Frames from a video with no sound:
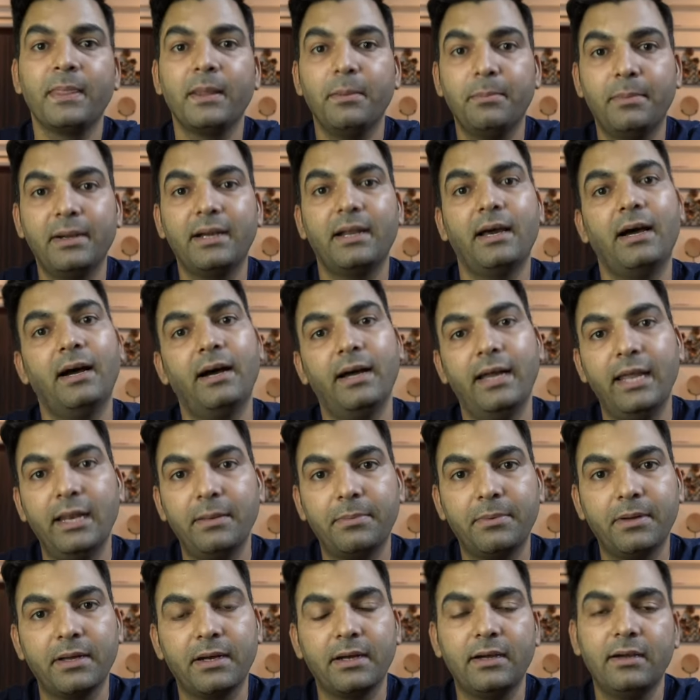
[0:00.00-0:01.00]
बट हाँ हेल्प
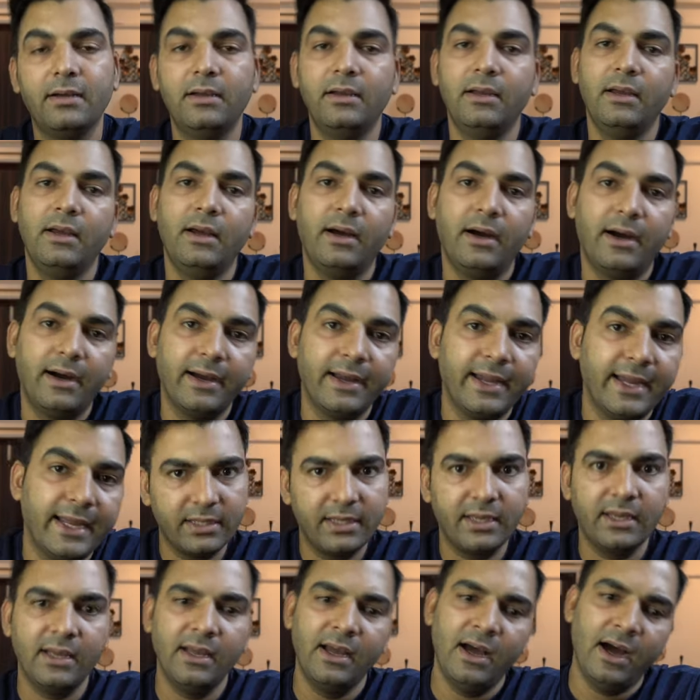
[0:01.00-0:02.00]
करा
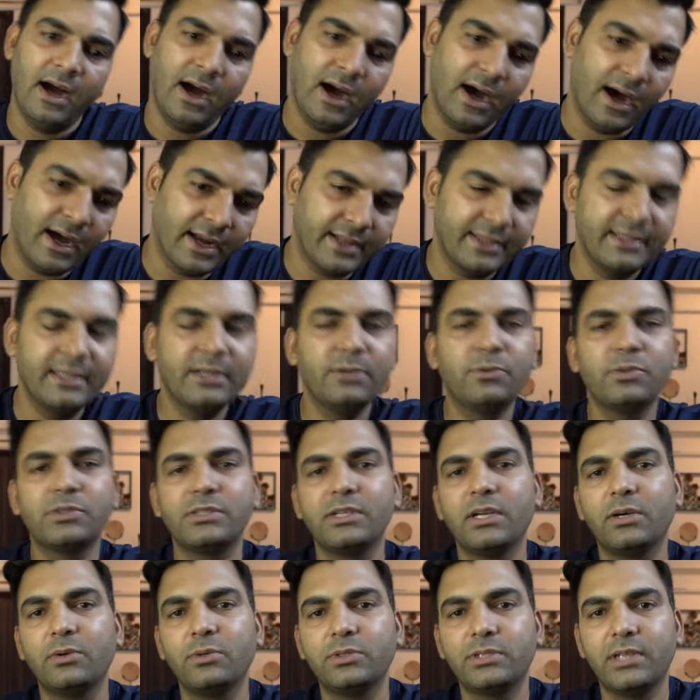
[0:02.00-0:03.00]
अगेन हर दिन कुछ
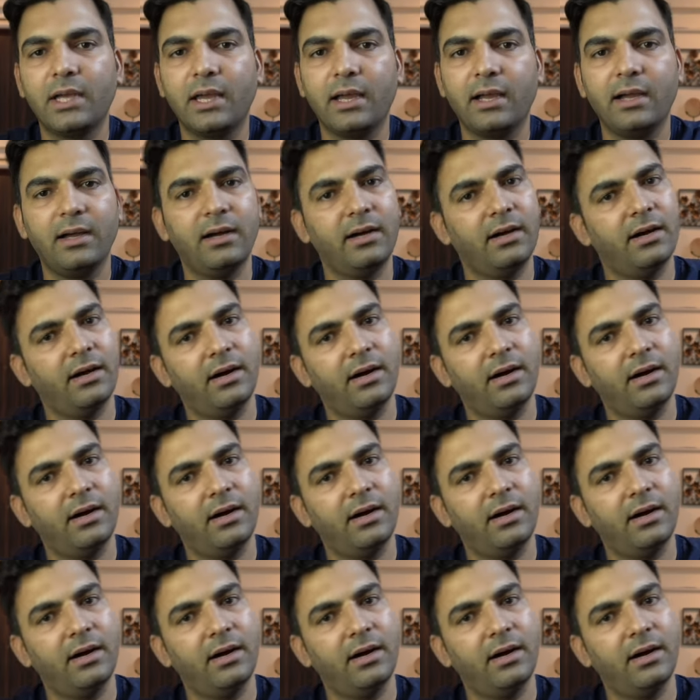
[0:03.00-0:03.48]
ना कुछ आएगा